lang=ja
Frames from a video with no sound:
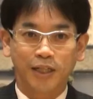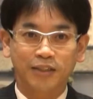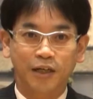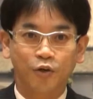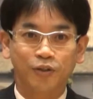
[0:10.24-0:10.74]
皆
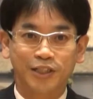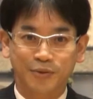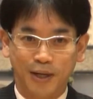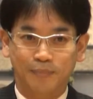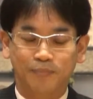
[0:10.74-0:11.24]
さんこんにち
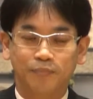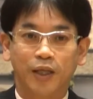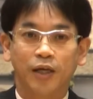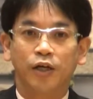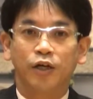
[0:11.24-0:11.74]
は
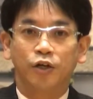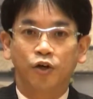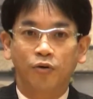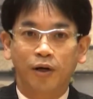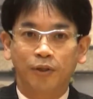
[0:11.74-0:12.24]

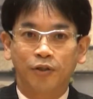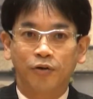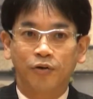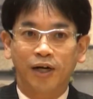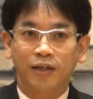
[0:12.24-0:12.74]
今日はビデオ
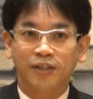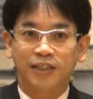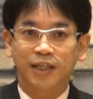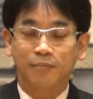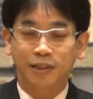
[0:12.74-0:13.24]
をご覧くだ
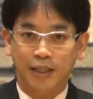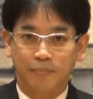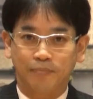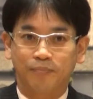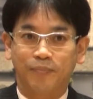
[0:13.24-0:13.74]
さいまし
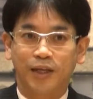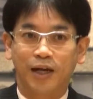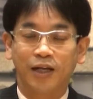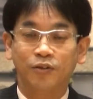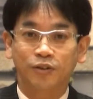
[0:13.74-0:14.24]
て
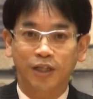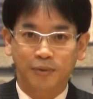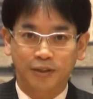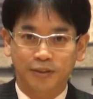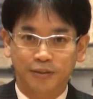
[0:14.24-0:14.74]
ありがとうござい
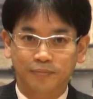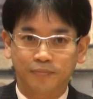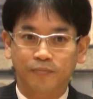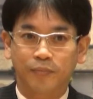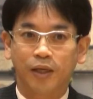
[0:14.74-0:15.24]
ます
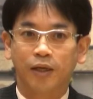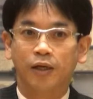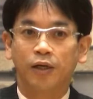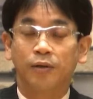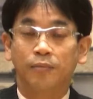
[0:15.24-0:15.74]

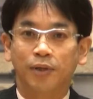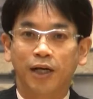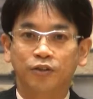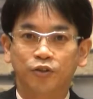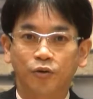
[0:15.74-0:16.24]

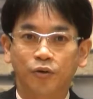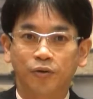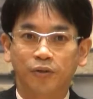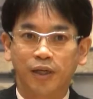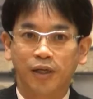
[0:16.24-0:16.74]
プラツ東
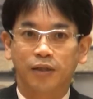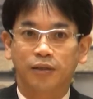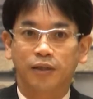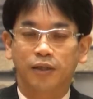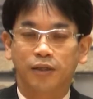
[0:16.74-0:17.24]
京で、
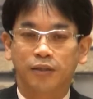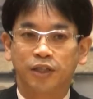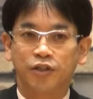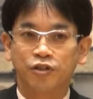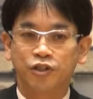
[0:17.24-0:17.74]
え石
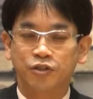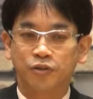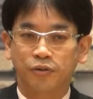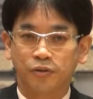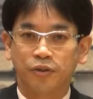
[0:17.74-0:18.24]
油市
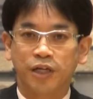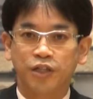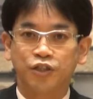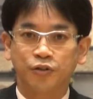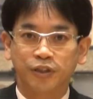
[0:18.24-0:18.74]
場の編
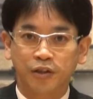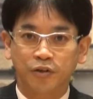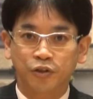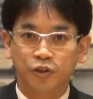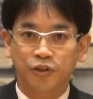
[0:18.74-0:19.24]
集をしている
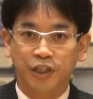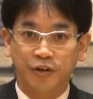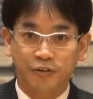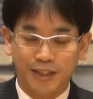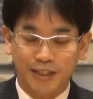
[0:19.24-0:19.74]
小庄司
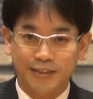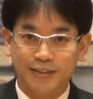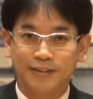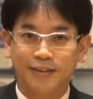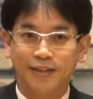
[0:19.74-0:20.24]
博之です